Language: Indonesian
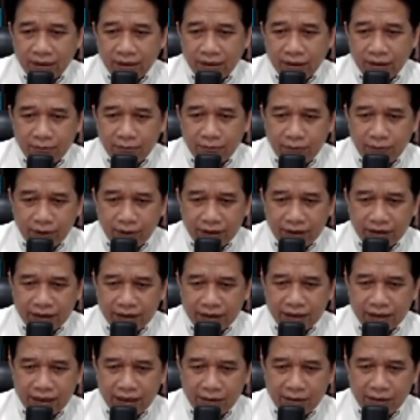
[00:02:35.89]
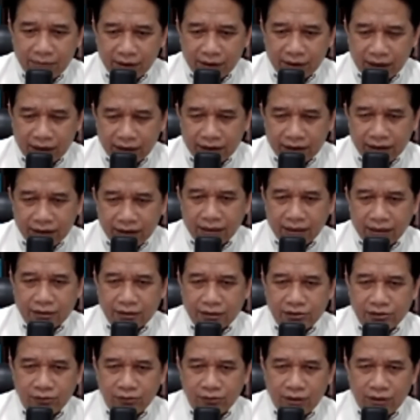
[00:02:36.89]
uh, politiknya apakah dia
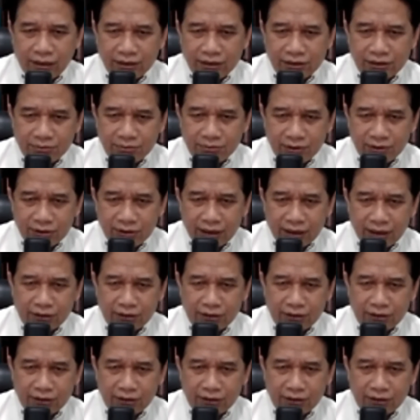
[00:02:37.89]
nasionalisme